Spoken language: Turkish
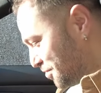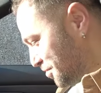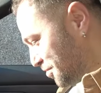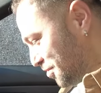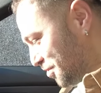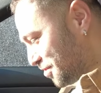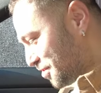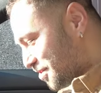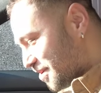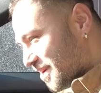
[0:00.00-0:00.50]

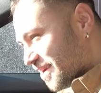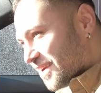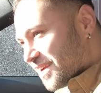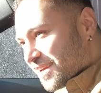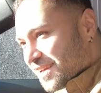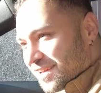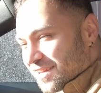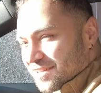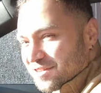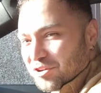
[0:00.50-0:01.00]
çünkü
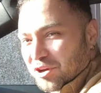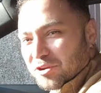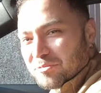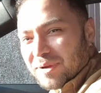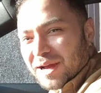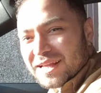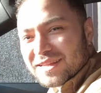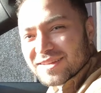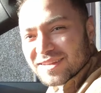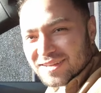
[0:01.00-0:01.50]

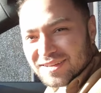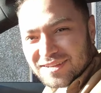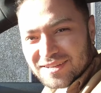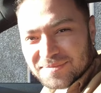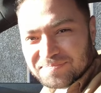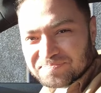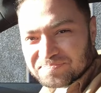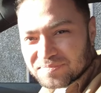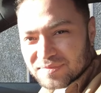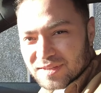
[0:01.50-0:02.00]
normalde
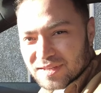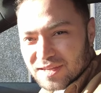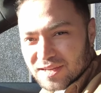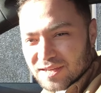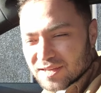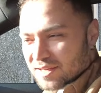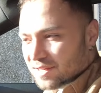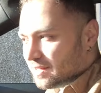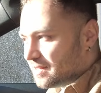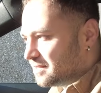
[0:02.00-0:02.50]

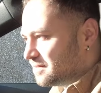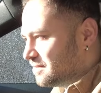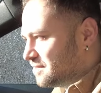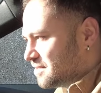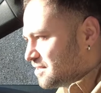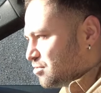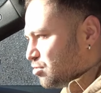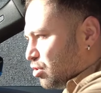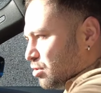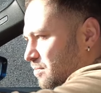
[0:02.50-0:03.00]
e,
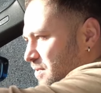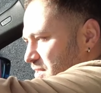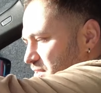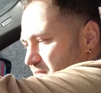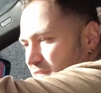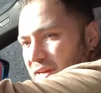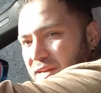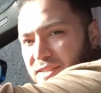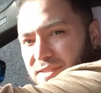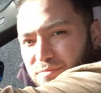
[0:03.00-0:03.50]
disk
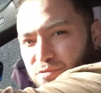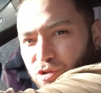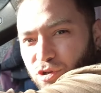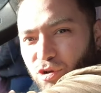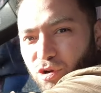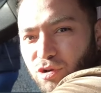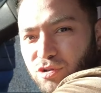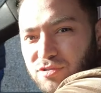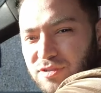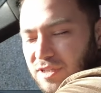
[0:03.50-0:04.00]
koymanız lazım
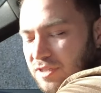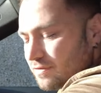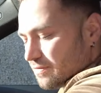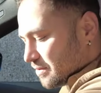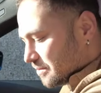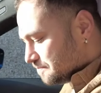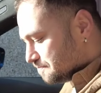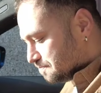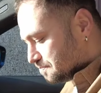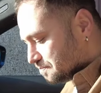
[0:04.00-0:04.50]
şöyle ön
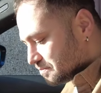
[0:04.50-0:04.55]
tarafa.